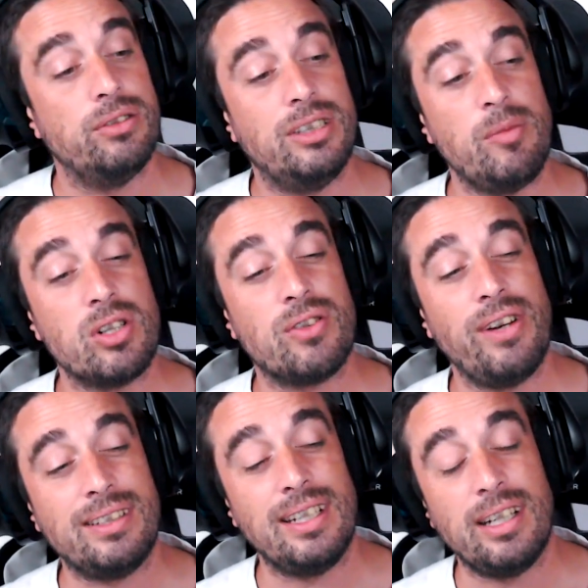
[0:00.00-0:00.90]
Le dimanche
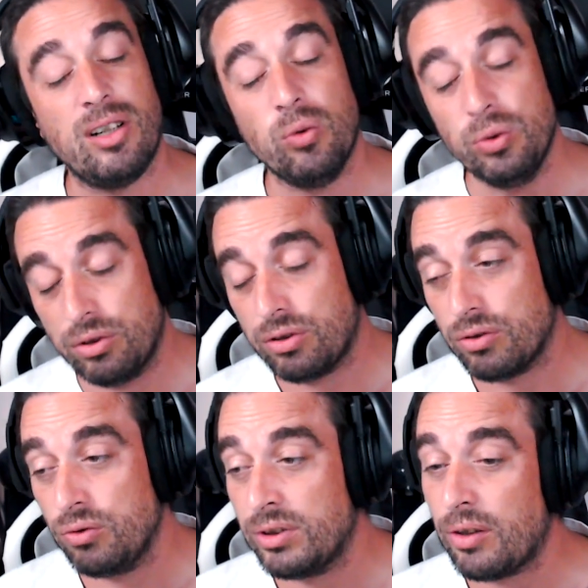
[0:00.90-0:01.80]
21 août,
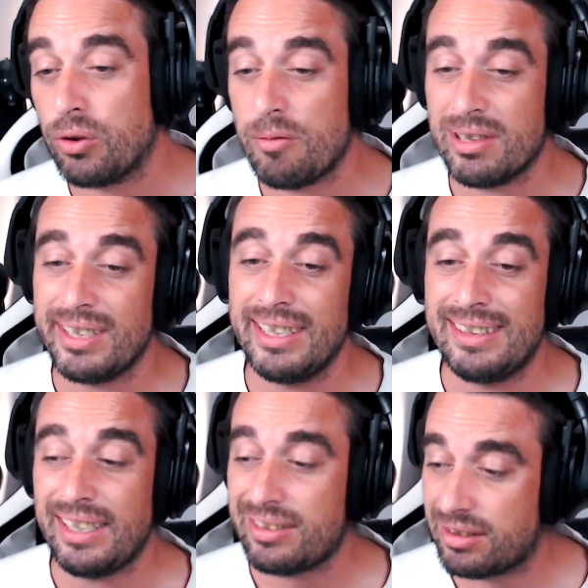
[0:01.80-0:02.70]
nous allons commencer les
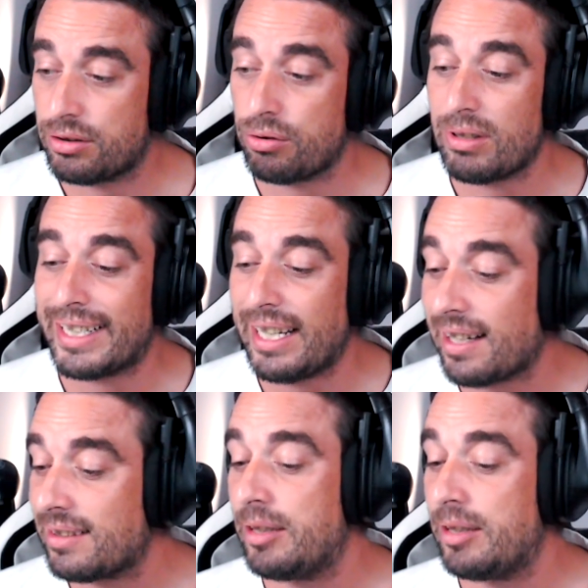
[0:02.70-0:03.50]
tests sur la carte,